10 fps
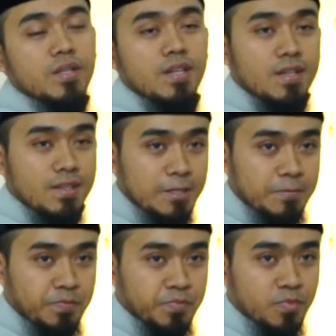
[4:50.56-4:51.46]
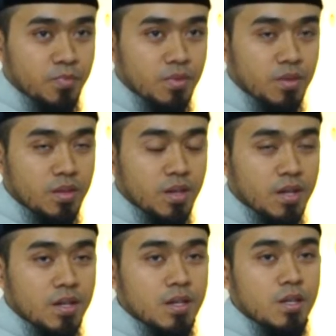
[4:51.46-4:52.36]
peringatan.
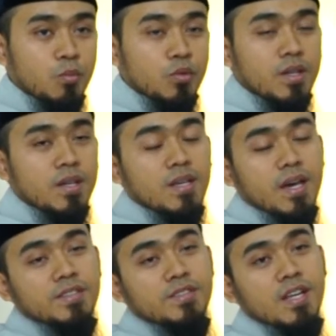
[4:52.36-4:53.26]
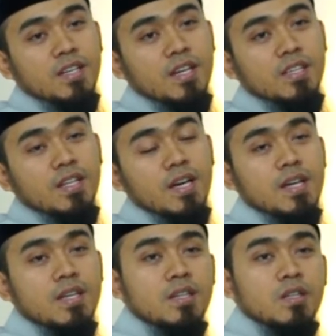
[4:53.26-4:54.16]
Ya. Kemudian di ayat setelahnya
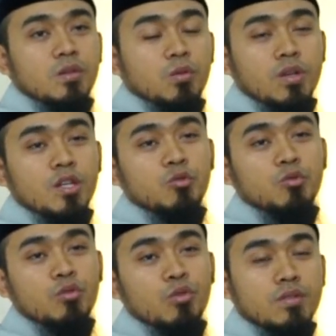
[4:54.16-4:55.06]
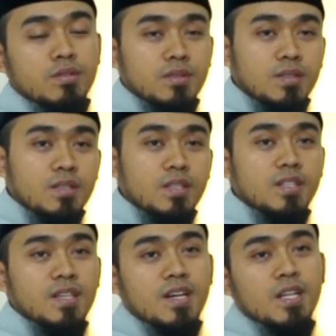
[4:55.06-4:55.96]
adalah Quran turun
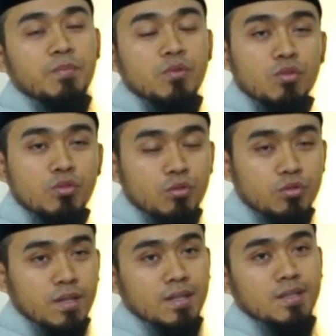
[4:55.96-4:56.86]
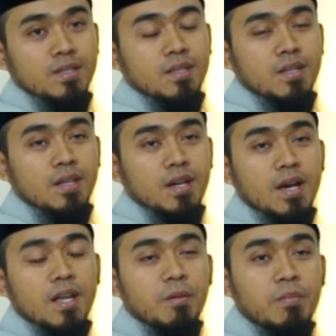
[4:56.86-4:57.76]
ini ada pengkhususkan.
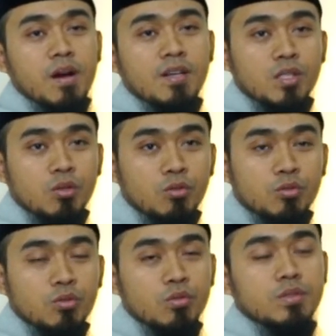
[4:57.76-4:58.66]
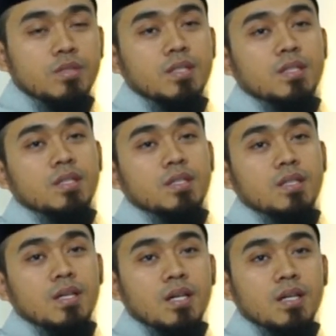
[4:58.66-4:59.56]
Ada bahasa khusus
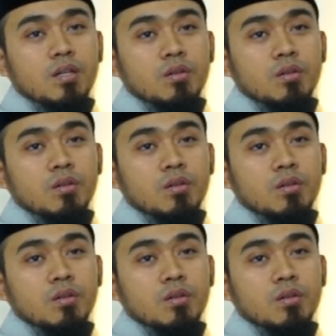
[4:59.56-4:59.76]
ya